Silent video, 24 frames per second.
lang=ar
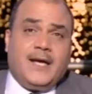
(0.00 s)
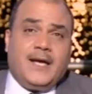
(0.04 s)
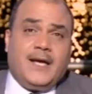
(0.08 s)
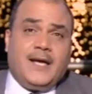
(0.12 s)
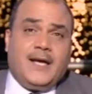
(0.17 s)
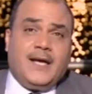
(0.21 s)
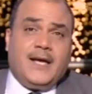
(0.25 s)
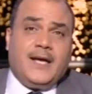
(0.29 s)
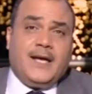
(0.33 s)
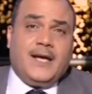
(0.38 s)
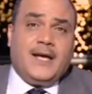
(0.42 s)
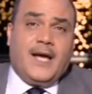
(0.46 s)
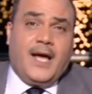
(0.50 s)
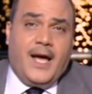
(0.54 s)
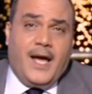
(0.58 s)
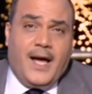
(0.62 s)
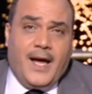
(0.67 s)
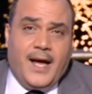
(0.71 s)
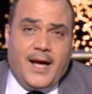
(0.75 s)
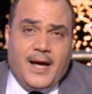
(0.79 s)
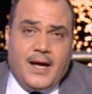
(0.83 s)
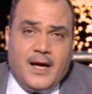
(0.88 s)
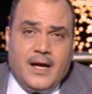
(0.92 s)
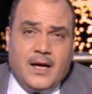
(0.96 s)
الحقيقه
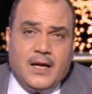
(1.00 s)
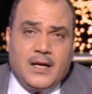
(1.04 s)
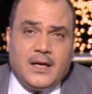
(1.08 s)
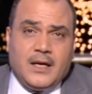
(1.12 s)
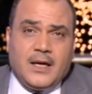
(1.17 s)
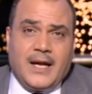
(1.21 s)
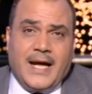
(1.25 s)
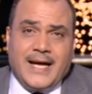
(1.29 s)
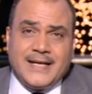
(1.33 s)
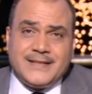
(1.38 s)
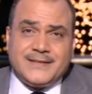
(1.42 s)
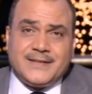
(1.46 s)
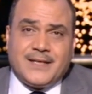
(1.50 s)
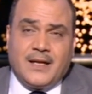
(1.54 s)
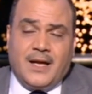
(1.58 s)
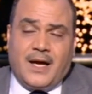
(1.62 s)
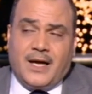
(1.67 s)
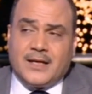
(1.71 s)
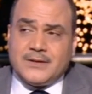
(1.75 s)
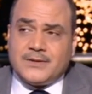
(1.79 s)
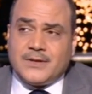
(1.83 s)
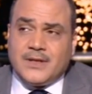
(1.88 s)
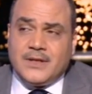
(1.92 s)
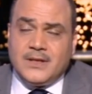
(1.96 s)
الحادثه اللي
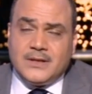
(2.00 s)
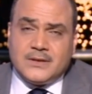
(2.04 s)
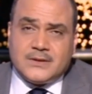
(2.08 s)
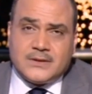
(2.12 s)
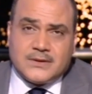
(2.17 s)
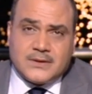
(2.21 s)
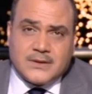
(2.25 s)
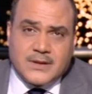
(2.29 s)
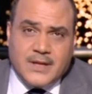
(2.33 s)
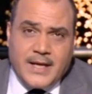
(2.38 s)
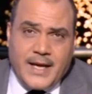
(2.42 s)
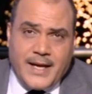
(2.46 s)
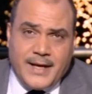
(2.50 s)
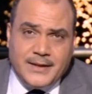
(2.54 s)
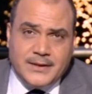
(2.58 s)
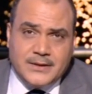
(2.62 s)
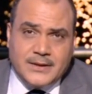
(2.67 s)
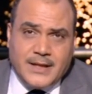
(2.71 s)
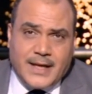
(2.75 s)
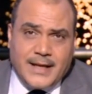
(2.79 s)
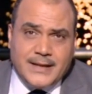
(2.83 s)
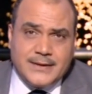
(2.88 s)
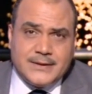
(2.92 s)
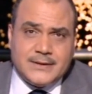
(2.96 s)
حصلت
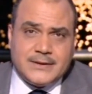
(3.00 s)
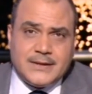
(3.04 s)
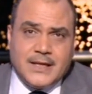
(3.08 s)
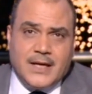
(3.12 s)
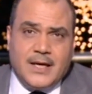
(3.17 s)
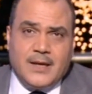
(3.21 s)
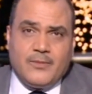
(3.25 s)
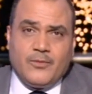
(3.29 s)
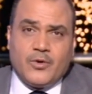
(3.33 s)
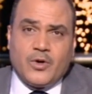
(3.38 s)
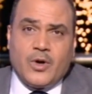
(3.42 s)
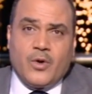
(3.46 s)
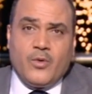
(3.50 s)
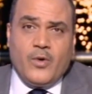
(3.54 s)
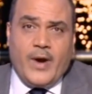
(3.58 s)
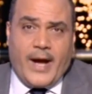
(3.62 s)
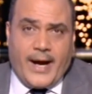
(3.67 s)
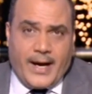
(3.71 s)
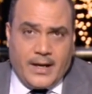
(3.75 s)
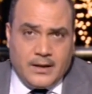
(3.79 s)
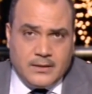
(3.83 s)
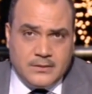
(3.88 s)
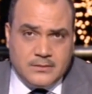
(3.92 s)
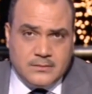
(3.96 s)
كانت حادثه
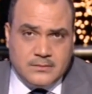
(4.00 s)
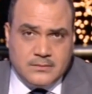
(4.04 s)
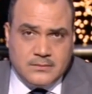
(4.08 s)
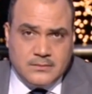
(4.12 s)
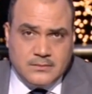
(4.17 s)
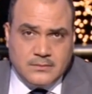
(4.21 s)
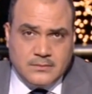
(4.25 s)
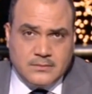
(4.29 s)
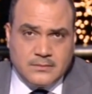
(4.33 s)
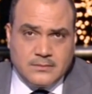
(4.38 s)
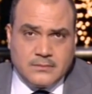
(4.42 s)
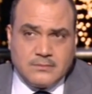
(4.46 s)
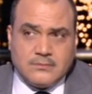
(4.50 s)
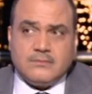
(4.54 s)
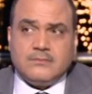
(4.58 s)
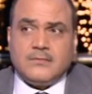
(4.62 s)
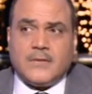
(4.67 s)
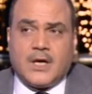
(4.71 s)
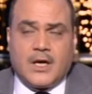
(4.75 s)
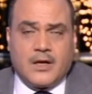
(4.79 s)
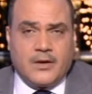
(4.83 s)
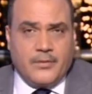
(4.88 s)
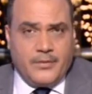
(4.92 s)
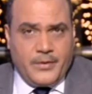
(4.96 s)
مروعه
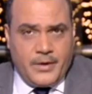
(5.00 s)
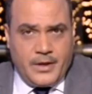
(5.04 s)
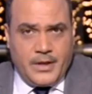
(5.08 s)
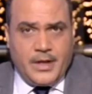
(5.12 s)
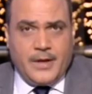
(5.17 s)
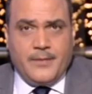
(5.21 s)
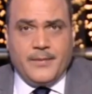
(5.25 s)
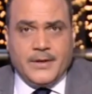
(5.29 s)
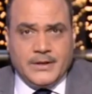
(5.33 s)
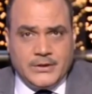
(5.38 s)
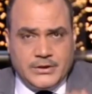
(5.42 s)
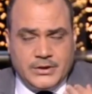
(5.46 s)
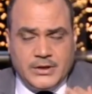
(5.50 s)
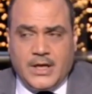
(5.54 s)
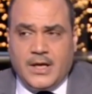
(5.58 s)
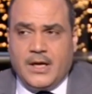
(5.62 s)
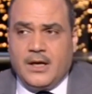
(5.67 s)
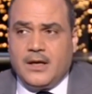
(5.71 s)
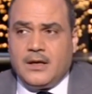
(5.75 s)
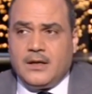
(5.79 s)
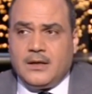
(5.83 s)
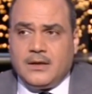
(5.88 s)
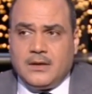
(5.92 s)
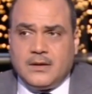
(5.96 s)
عربيه ماشيه
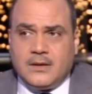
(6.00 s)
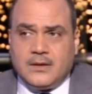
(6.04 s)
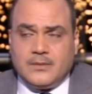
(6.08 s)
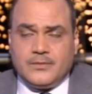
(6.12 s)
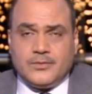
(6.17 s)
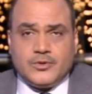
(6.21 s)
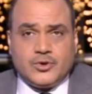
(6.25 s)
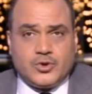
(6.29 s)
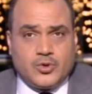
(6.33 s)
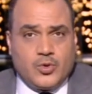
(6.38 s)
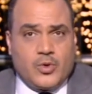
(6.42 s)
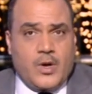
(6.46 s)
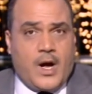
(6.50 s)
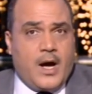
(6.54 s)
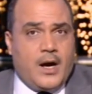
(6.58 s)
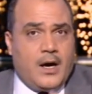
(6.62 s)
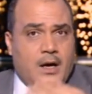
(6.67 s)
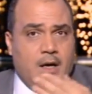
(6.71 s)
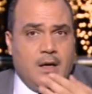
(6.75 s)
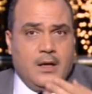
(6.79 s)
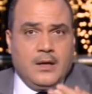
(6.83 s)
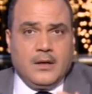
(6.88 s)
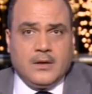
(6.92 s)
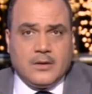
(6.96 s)
آه،
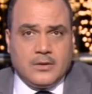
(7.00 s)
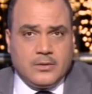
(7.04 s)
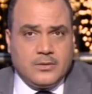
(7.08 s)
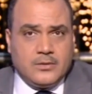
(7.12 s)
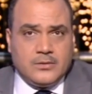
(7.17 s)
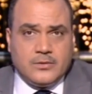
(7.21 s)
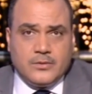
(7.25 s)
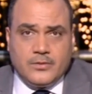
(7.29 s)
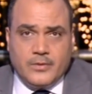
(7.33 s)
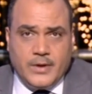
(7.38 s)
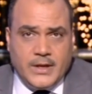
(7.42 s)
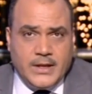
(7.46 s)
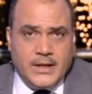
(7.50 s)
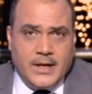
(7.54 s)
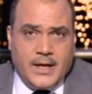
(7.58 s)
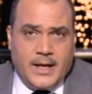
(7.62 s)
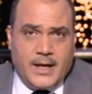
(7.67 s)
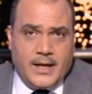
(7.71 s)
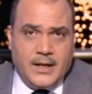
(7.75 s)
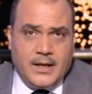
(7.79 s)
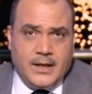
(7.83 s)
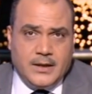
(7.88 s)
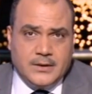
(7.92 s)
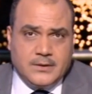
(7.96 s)
بسرعه جنونيه
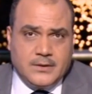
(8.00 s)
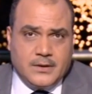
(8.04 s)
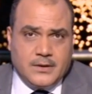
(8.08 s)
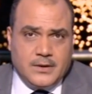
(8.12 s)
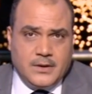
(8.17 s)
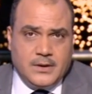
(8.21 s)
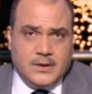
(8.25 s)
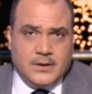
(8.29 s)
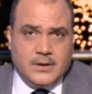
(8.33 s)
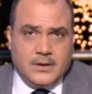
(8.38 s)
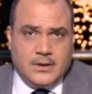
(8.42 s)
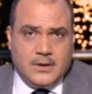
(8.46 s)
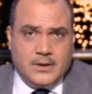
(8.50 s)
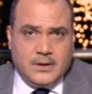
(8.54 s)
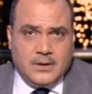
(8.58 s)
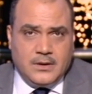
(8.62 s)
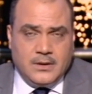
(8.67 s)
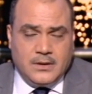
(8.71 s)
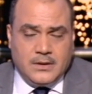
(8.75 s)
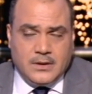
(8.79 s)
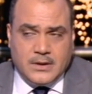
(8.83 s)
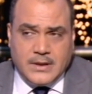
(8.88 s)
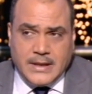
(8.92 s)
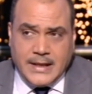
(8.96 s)
على طريق
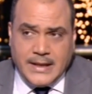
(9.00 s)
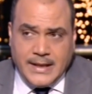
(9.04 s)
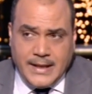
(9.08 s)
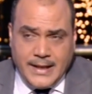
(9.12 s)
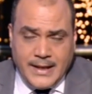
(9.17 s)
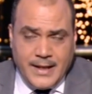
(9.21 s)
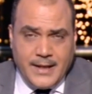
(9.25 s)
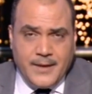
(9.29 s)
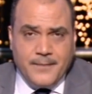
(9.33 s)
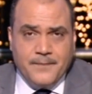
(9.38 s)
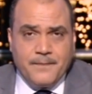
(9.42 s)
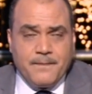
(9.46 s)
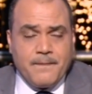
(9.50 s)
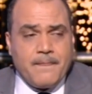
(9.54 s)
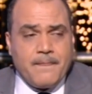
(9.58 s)
الجلاله